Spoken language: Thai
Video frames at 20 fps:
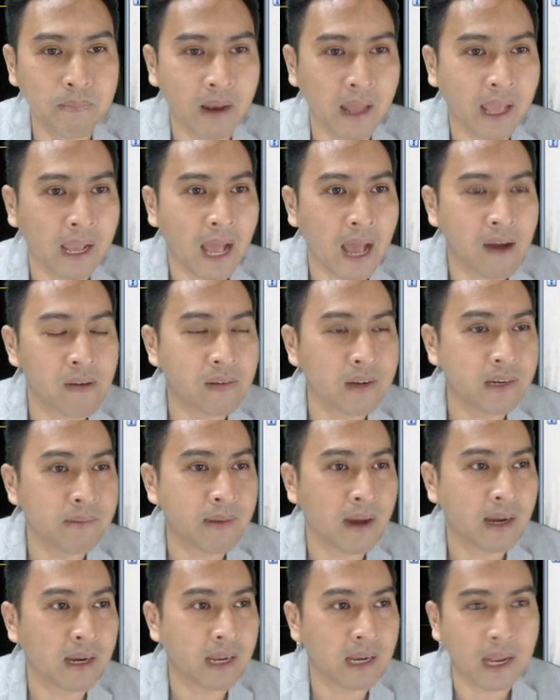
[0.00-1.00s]
รกเอาขึ้น
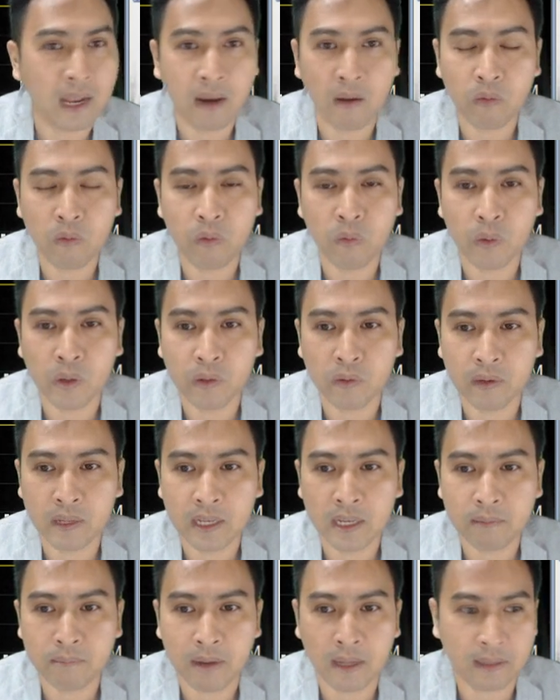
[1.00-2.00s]
มาเลยนะเราคุยตัวนี้
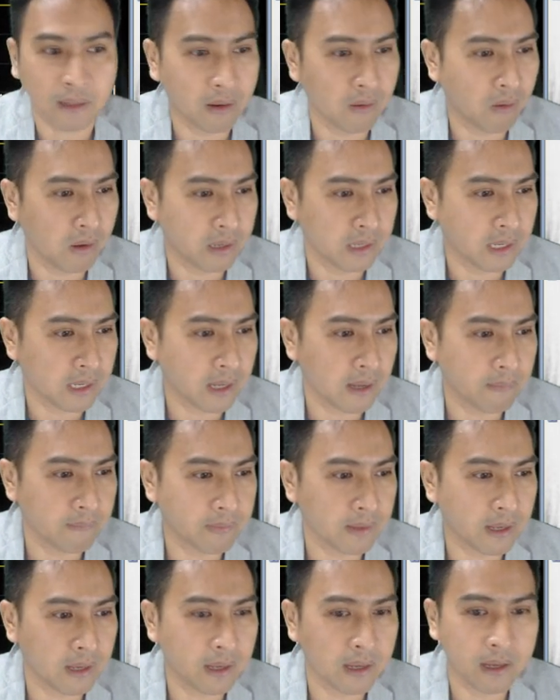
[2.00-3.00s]
กันมาตลอดนะครับ
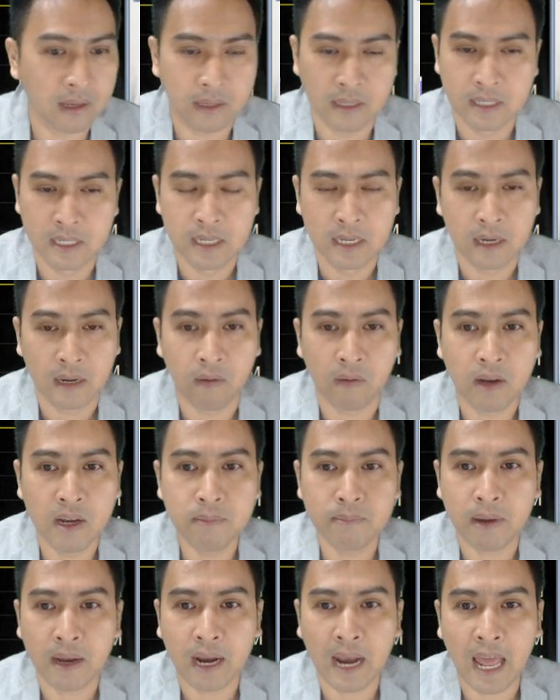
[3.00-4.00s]
นะเราขึ้
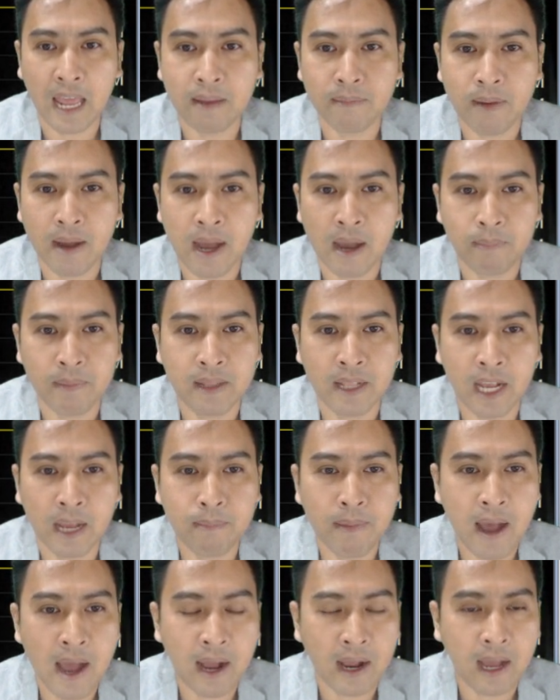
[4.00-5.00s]
นมาไกลมากเป็นยังไง
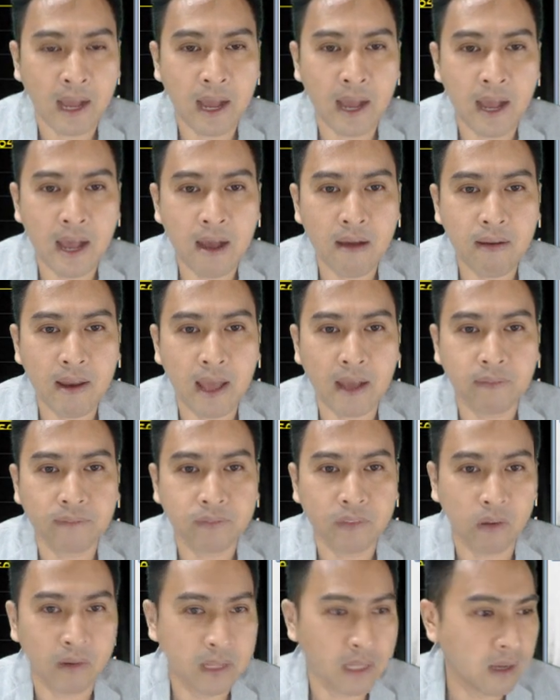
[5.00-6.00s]
บ้างเอาล่ะ
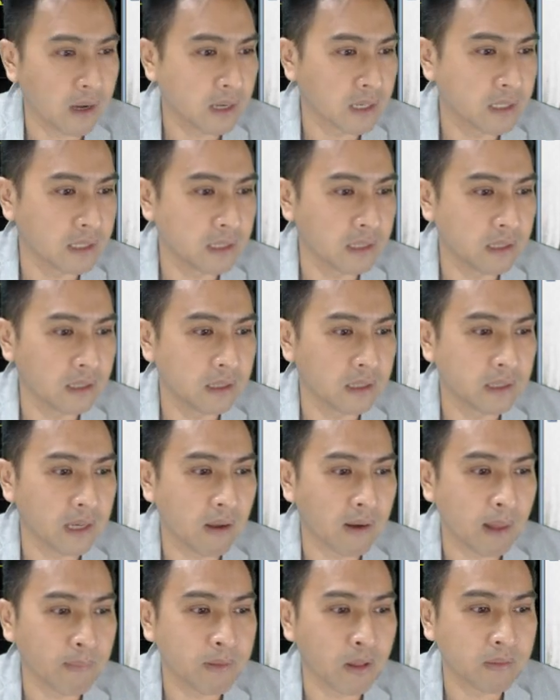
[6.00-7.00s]
ตอนนี้ก็คือแน
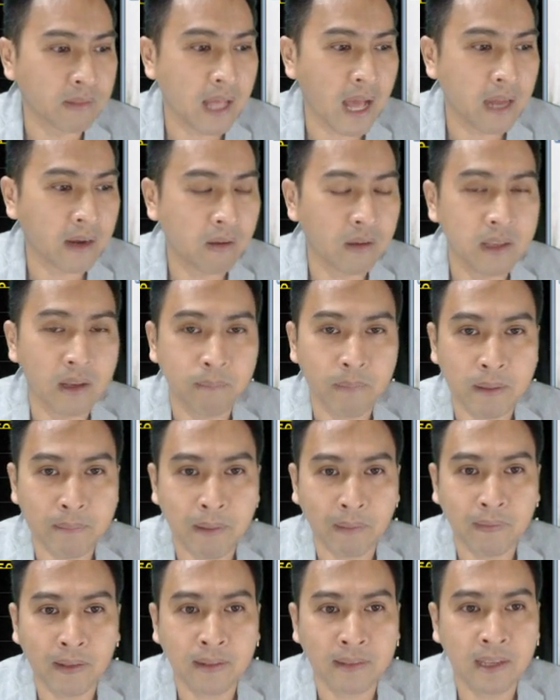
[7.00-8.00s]
วรับแนวต้านก็ยังเป็นแบ
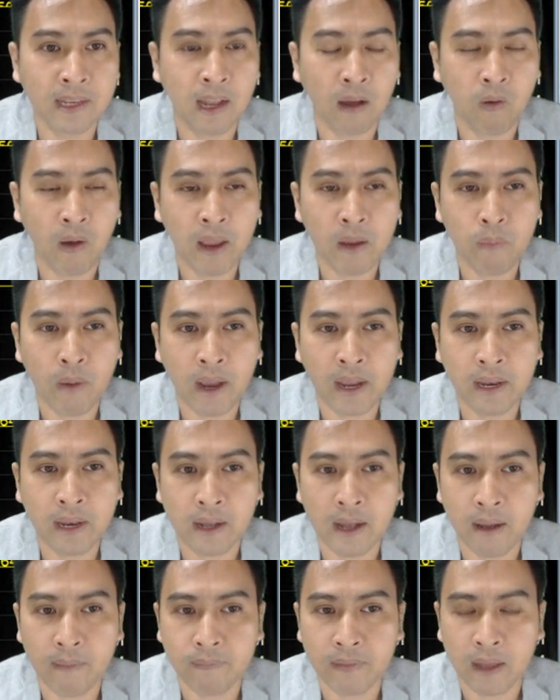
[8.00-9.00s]
บนี้ที่เราให้ไว้
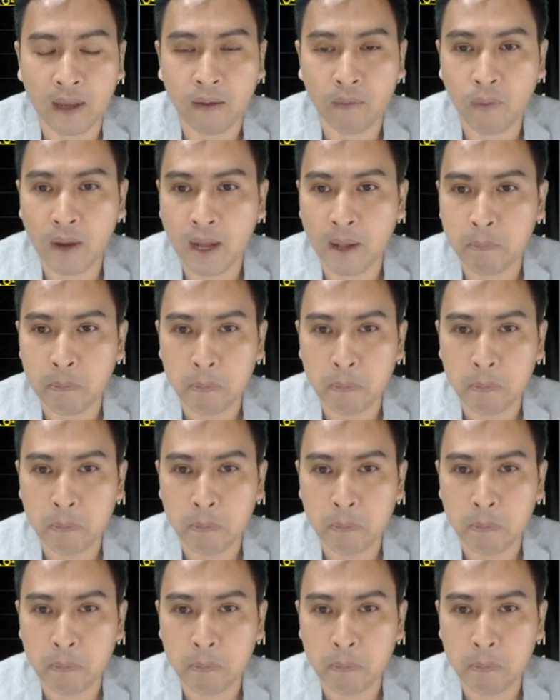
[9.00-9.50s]
นะครับนะว่า